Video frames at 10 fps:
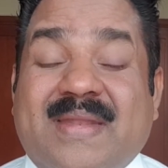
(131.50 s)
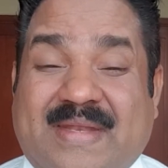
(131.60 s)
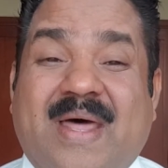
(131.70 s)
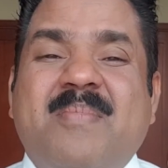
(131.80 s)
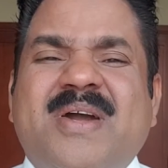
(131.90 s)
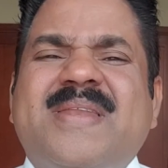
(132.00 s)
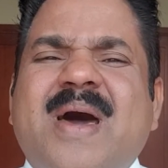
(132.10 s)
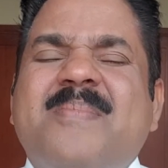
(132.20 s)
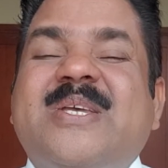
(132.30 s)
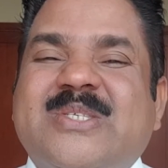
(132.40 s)
நமக்கு
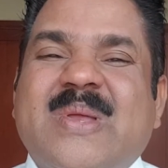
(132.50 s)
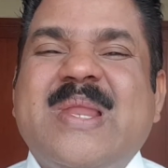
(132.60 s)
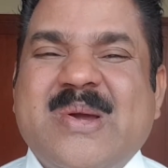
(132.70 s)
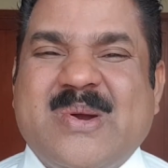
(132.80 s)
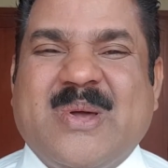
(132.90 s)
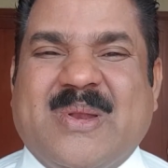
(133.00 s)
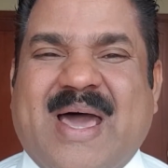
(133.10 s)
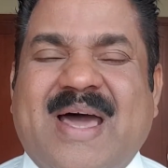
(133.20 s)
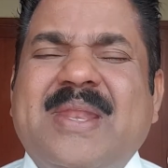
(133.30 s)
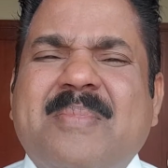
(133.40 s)
நாமே
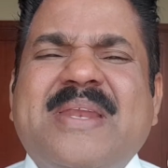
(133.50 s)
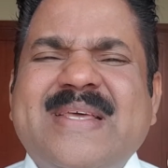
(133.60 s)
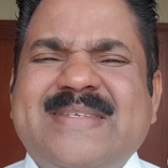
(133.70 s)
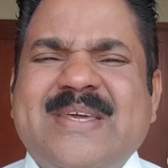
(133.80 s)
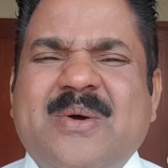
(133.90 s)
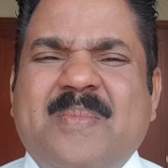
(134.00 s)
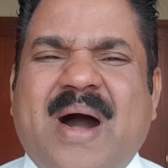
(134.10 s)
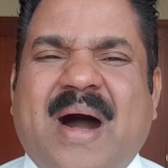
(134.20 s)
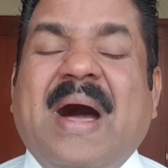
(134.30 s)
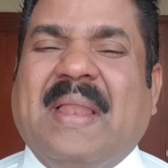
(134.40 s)
சொல்லிக்கொண்டோன்னா நம்ம என்ன செய்கிறோமா
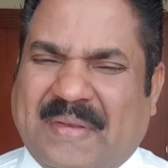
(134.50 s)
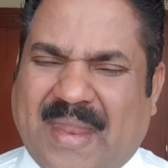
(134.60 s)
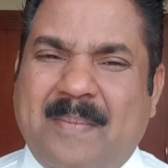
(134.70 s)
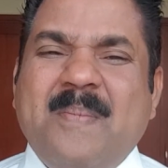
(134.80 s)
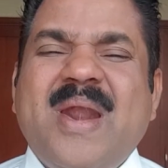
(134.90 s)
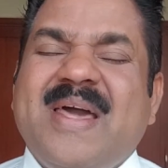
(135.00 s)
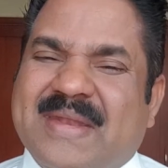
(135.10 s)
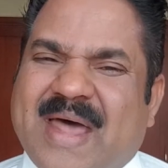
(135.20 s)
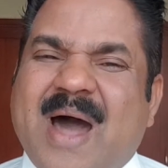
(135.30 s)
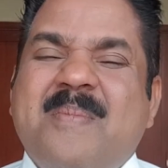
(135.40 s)
நம்மளை
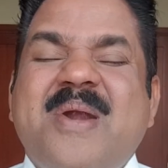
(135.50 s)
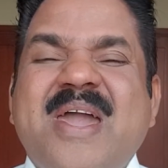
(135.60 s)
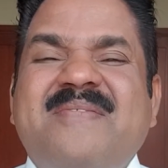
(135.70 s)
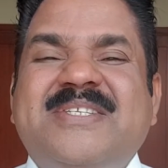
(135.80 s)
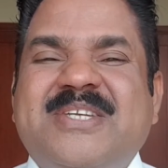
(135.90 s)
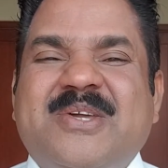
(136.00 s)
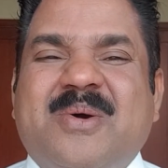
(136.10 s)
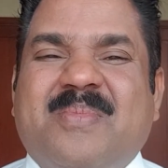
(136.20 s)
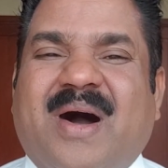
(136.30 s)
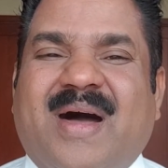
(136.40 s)
நாமளே
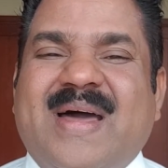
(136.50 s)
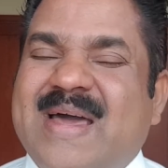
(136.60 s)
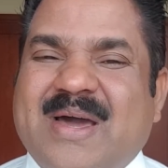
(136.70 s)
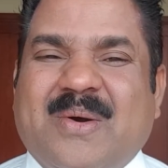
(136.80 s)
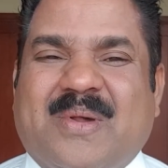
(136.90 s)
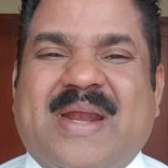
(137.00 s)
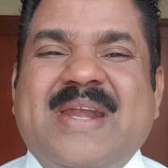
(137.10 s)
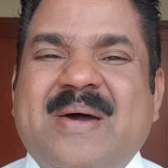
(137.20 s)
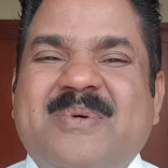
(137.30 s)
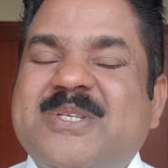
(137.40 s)
வஞ்சிக்கிறோமா இப்போ
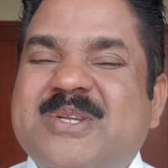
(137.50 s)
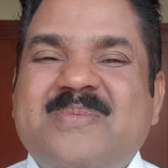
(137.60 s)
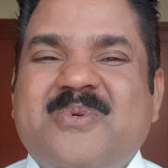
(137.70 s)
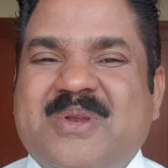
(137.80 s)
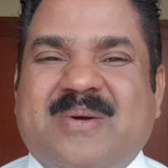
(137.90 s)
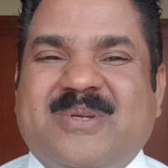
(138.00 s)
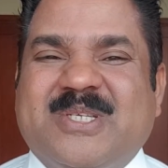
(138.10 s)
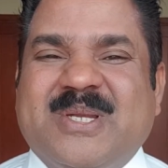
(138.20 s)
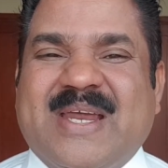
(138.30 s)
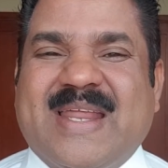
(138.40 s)
ரெண்டாம் மனுஷனும் மூணாம்
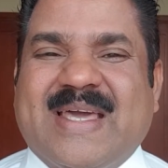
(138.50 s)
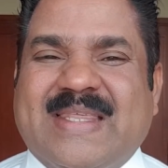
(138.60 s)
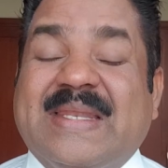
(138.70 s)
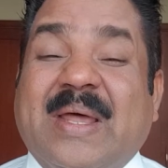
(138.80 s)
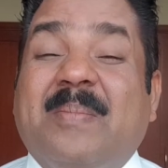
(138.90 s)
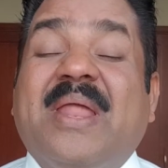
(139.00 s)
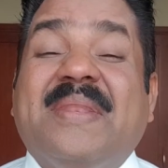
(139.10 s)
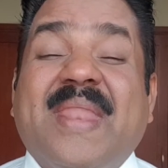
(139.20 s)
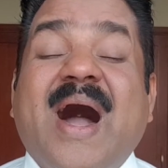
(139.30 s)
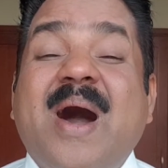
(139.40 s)
மனுஷனும் கிடையாது நம்மளை
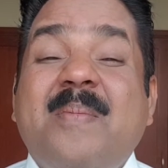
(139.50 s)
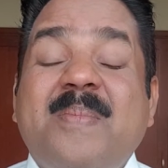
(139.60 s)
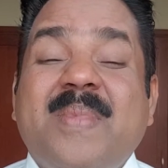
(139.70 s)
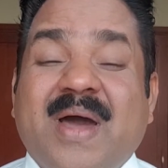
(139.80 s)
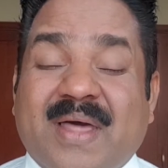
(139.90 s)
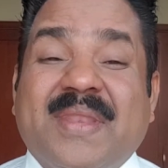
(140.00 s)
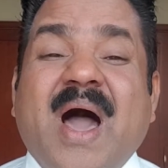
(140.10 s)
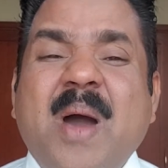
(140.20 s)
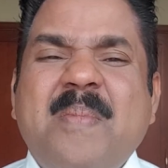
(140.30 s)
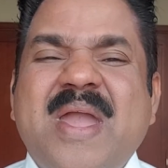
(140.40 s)
நாம்
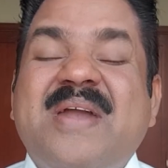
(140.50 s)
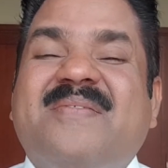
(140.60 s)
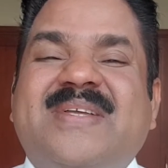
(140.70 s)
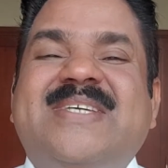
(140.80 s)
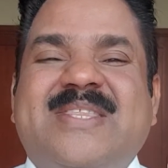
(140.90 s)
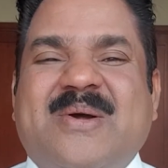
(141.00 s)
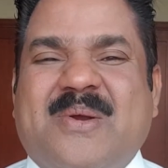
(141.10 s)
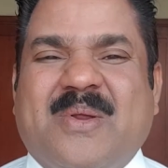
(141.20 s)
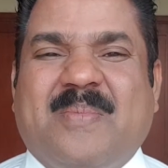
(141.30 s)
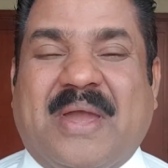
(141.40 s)
நாமே வஞ்சித்து
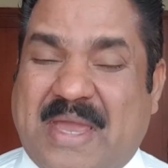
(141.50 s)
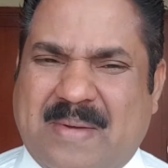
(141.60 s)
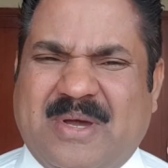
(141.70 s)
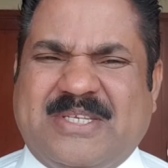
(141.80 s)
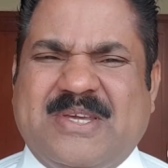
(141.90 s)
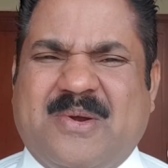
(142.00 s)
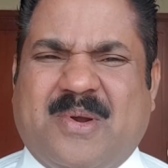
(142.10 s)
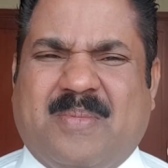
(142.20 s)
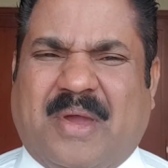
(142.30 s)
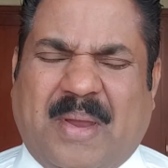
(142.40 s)
கொள்கிறோமா ஏமாற்றி
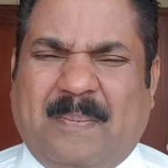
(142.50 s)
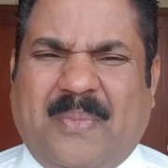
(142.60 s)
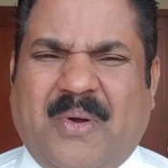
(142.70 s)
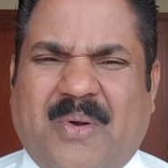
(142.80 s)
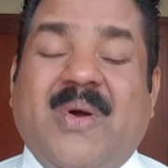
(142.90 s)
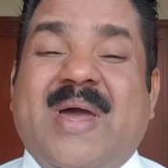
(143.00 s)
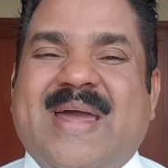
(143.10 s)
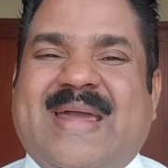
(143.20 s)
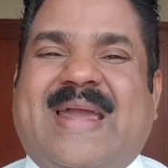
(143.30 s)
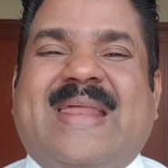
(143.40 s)
கொள்கிறோமா எப்போ
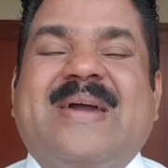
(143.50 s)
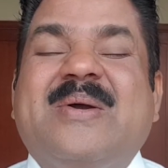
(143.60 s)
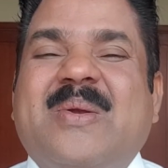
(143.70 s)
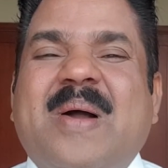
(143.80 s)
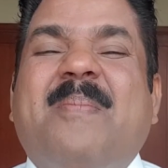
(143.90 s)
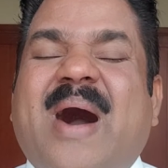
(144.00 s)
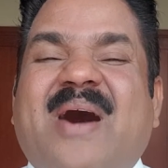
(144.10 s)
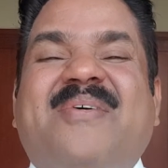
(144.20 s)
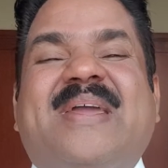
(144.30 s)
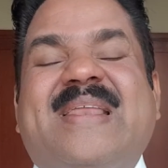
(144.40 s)
எனக்குள்ள
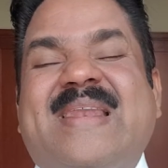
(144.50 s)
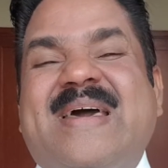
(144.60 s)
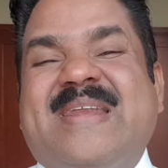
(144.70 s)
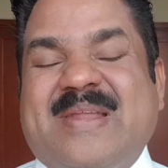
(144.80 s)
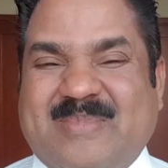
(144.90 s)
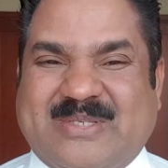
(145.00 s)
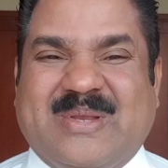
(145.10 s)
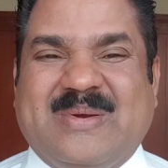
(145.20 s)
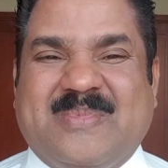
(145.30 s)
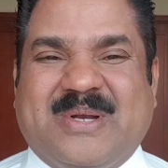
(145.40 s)
பாவம் இல்லைன்னு நம்ம
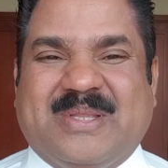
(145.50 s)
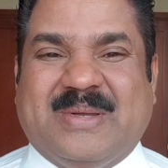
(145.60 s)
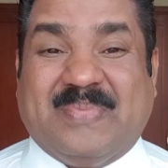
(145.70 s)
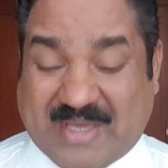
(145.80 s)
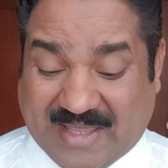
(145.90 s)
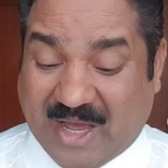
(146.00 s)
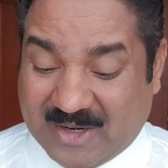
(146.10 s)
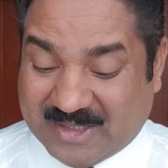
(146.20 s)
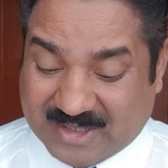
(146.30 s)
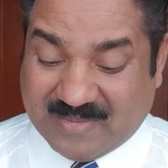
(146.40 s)
சொல்கிற பொழுது அது
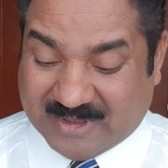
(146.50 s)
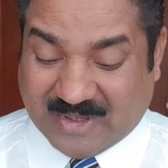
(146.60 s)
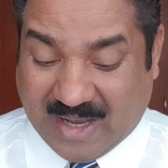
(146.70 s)
ஆண்டு திரும்ப